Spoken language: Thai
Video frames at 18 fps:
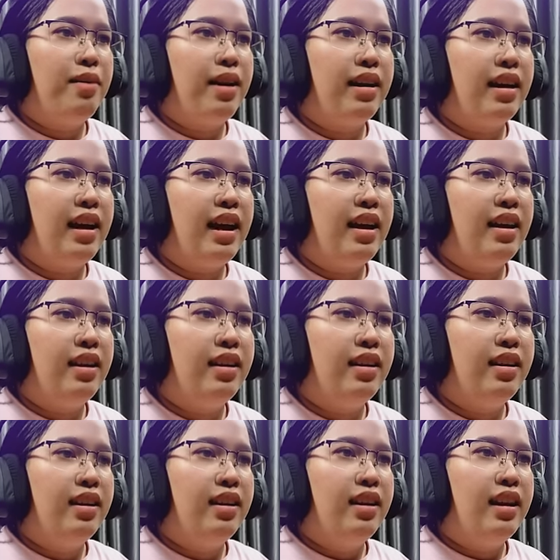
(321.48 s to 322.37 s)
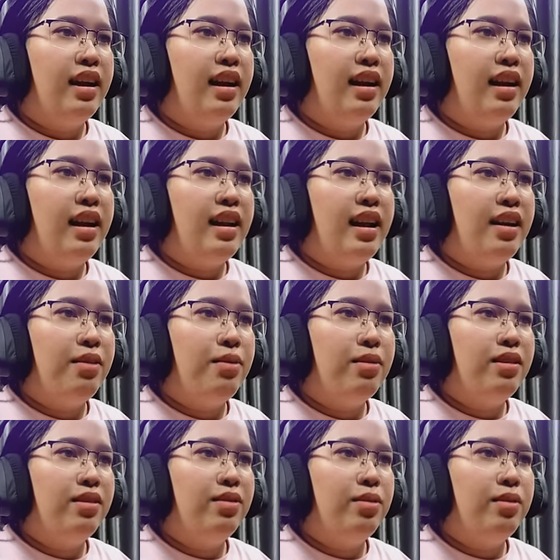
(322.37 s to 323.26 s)
วางได้อะไรน่าก
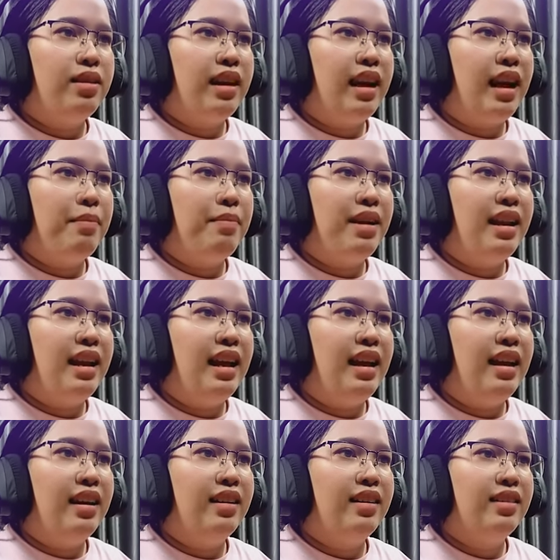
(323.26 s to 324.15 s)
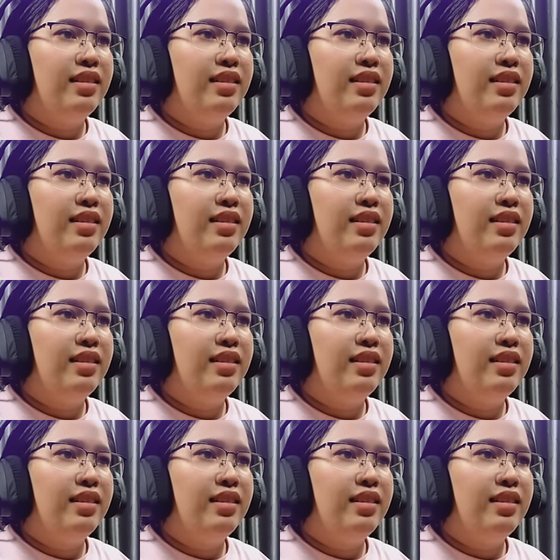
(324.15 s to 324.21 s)
ลัวที่สุดน้ำไงล่ะ